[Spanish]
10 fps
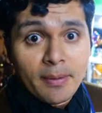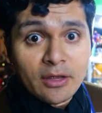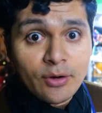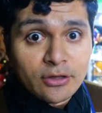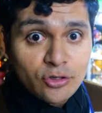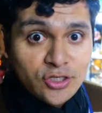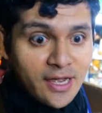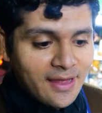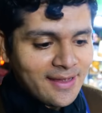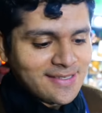pedí una
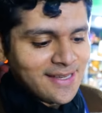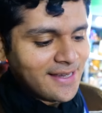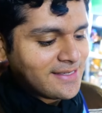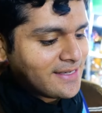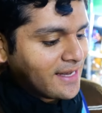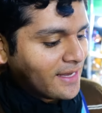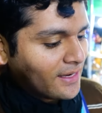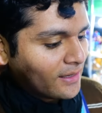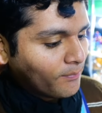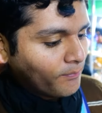tostada, está hecha
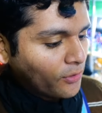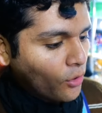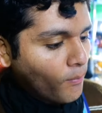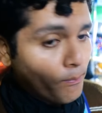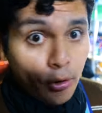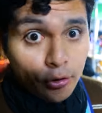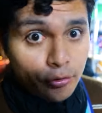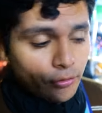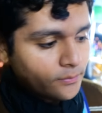con pollo